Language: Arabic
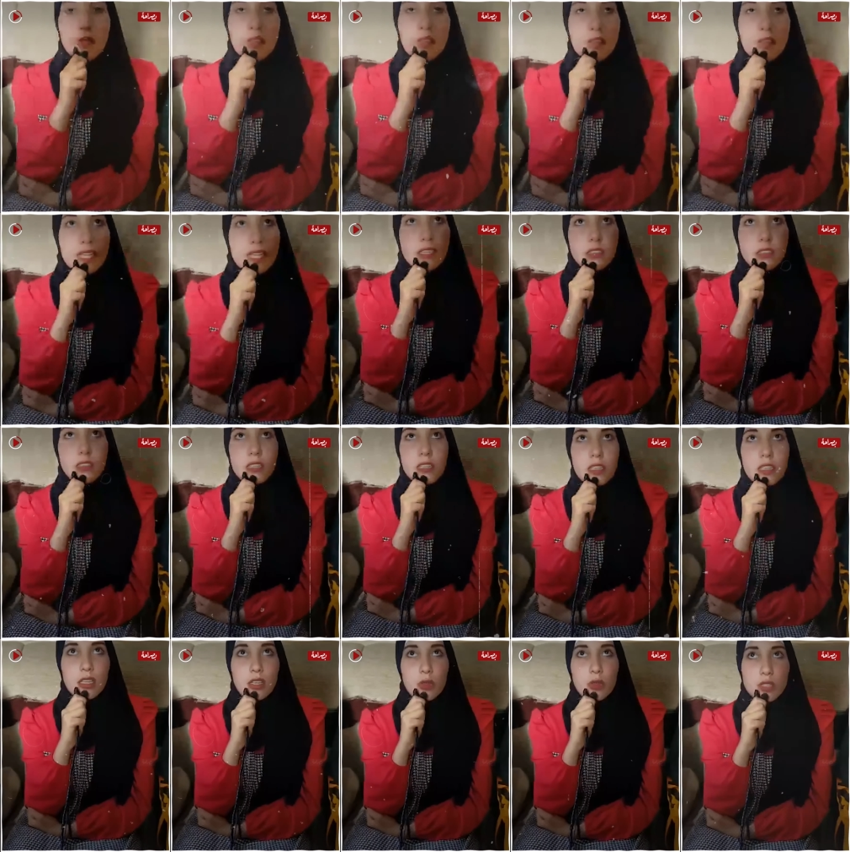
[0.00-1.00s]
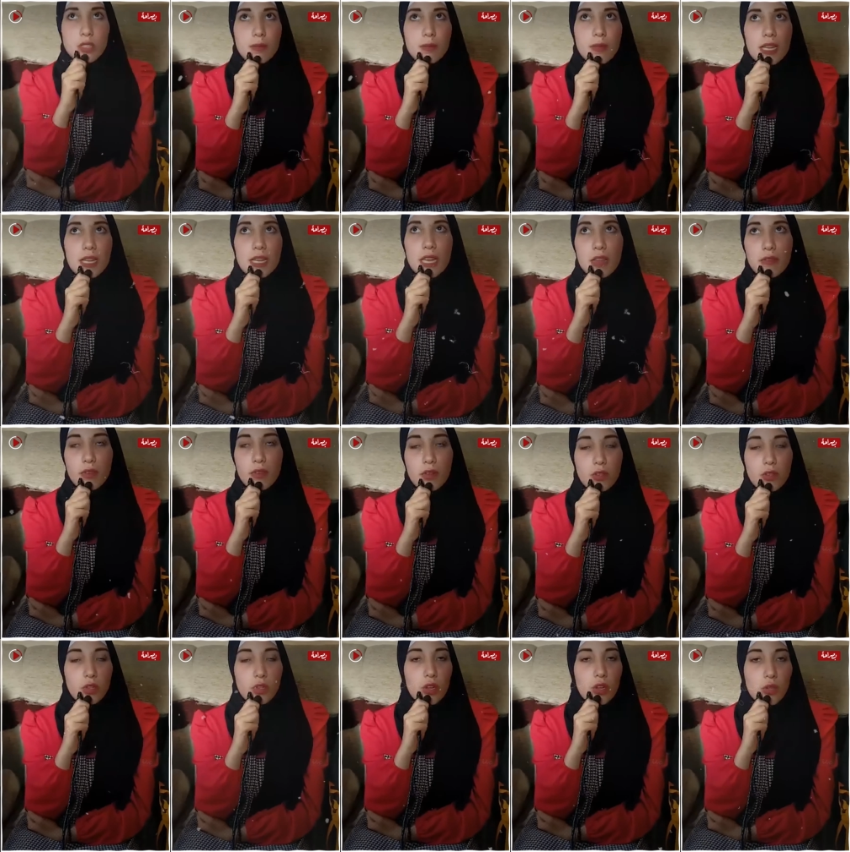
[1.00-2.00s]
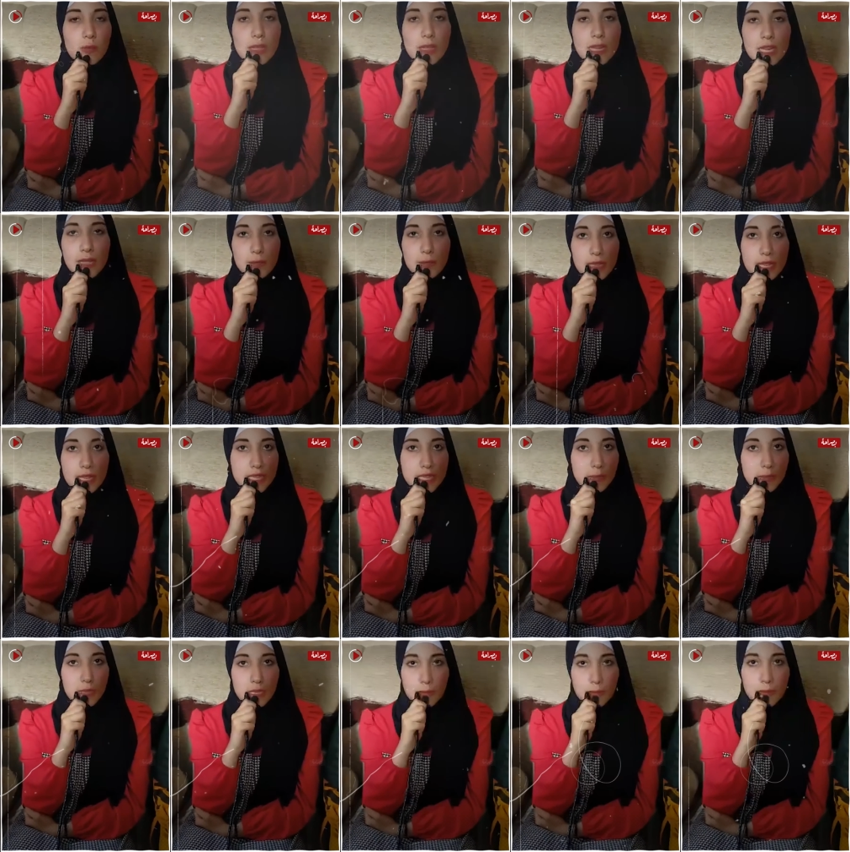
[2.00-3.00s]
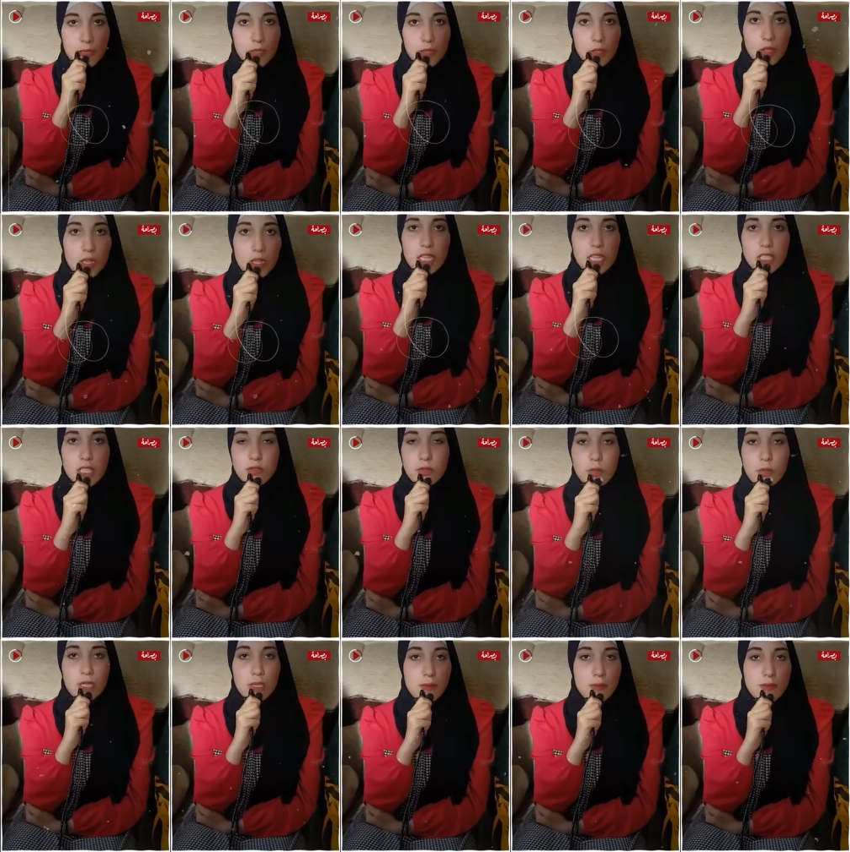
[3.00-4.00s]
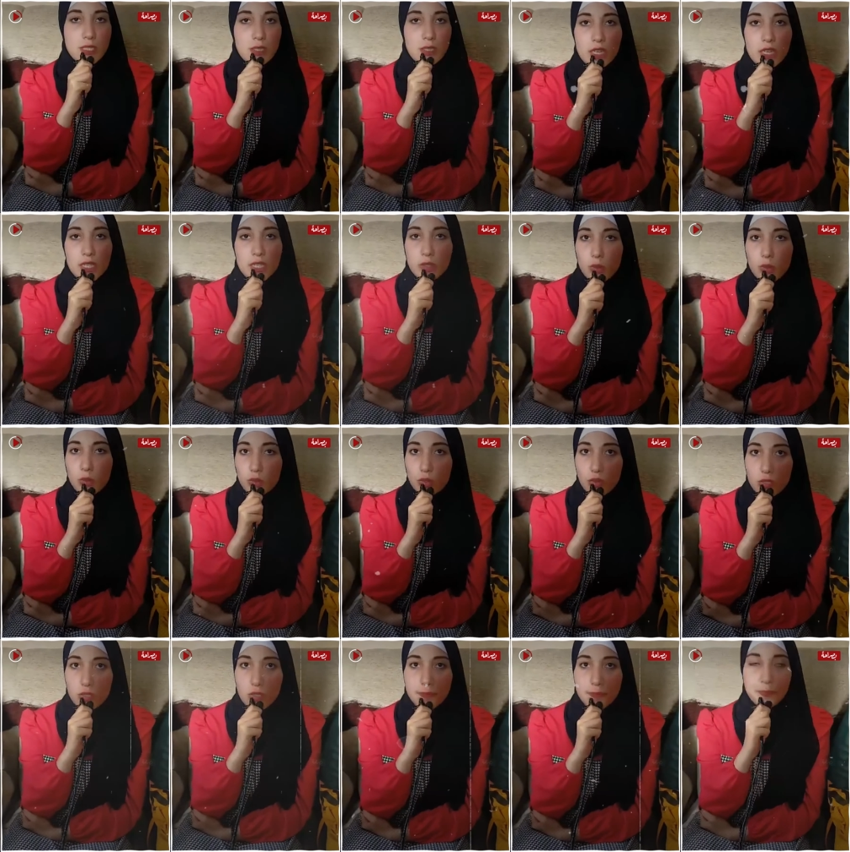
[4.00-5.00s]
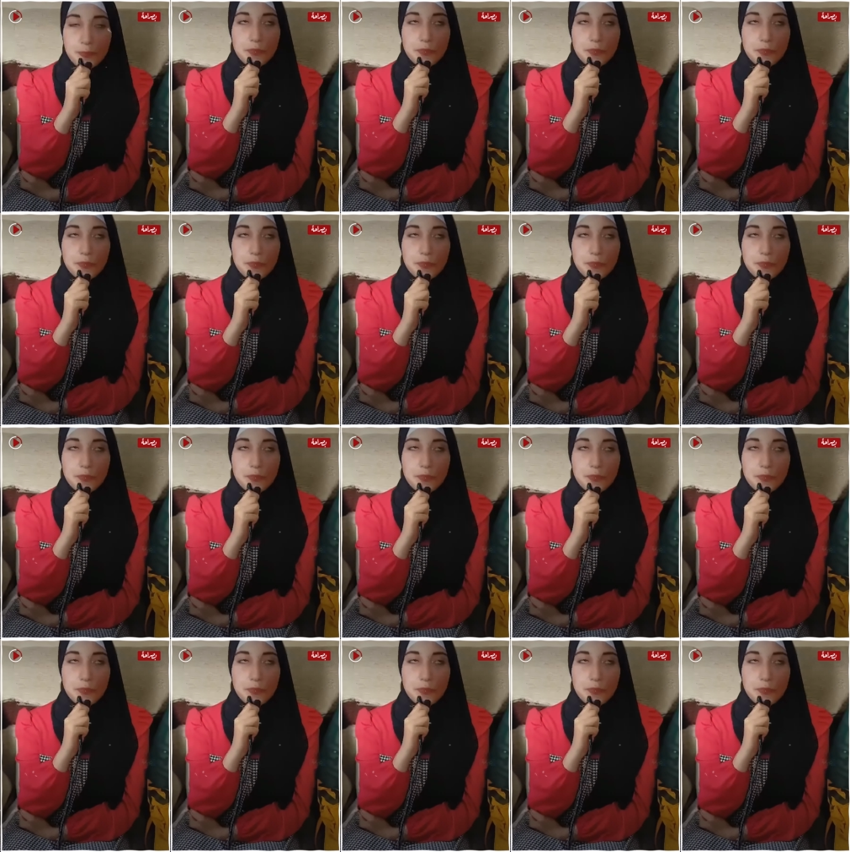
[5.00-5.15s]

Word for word: فلقيت جوزي مقلق فقلت له لو مقلق من حاجه يا محمد خد لي كشف وكده بس يكون عند دكتوره